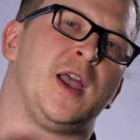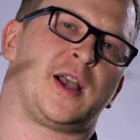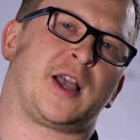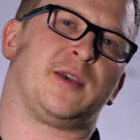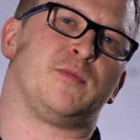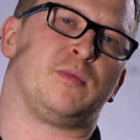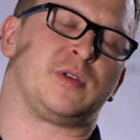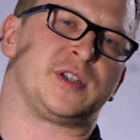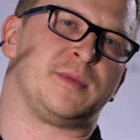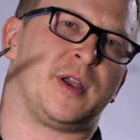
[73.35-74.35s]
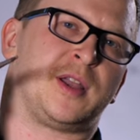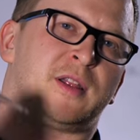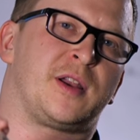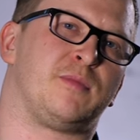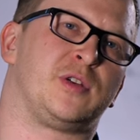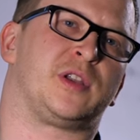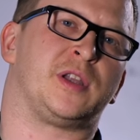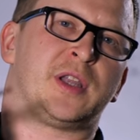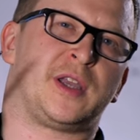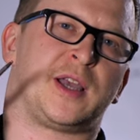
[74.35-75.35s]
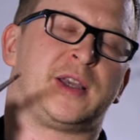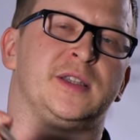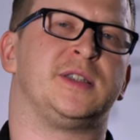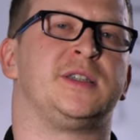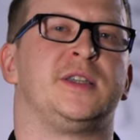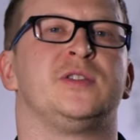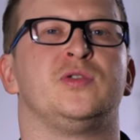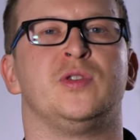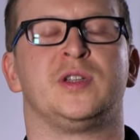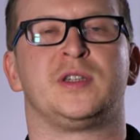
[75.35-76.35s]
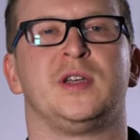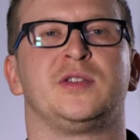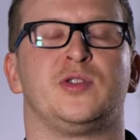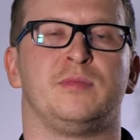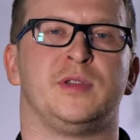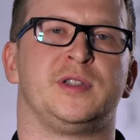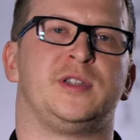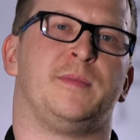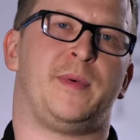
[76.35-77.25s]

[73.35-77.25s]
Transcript: каким образом это работает и какие здесь есть нюансы и особенности.